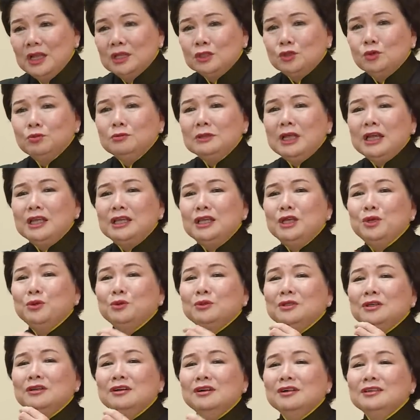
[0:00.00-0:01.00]
chúng ta
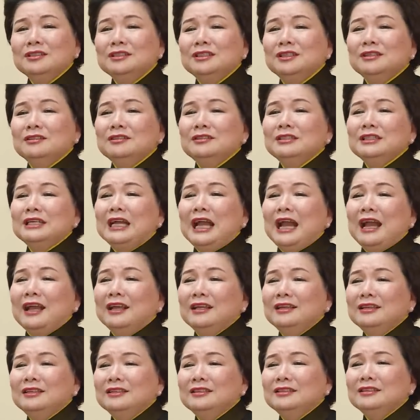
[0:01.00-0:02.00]
yêu thương những
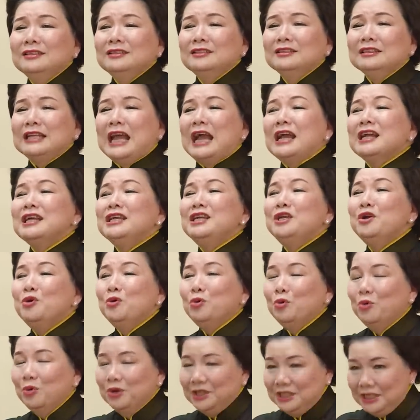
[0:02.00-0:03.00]
cái đáng
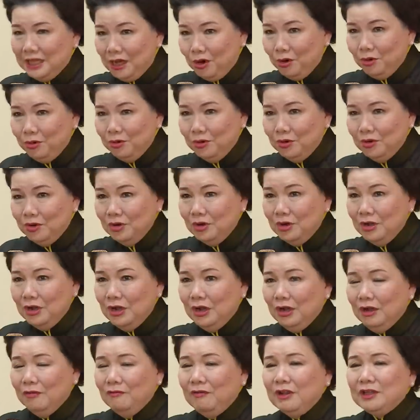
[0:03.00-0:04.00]
yêu của nhau,
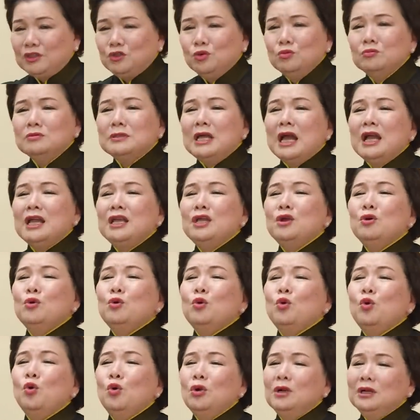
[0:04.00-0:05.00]
và chúng ta yêu
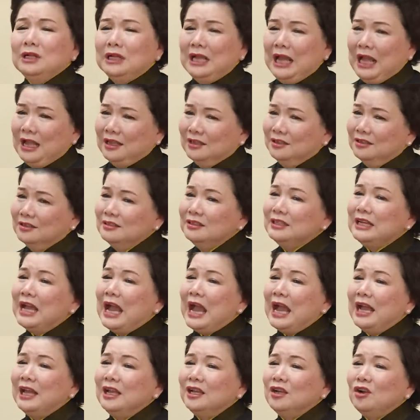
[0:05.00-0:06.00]
luôn cả những
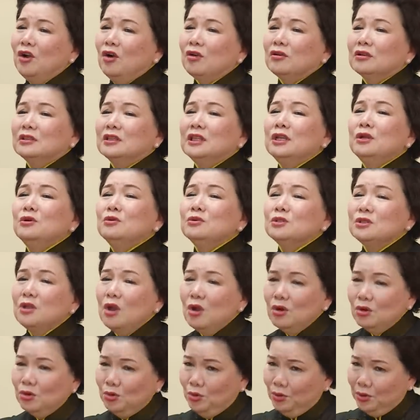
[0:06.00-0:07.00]
cái còn thiếu
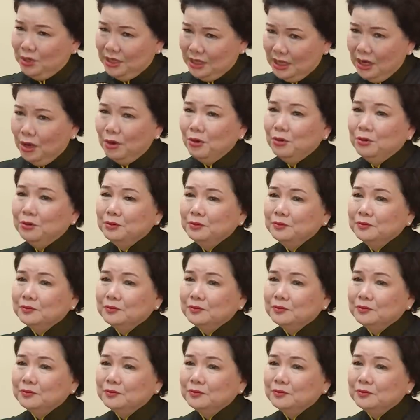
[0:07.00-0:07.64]
sót của nhau,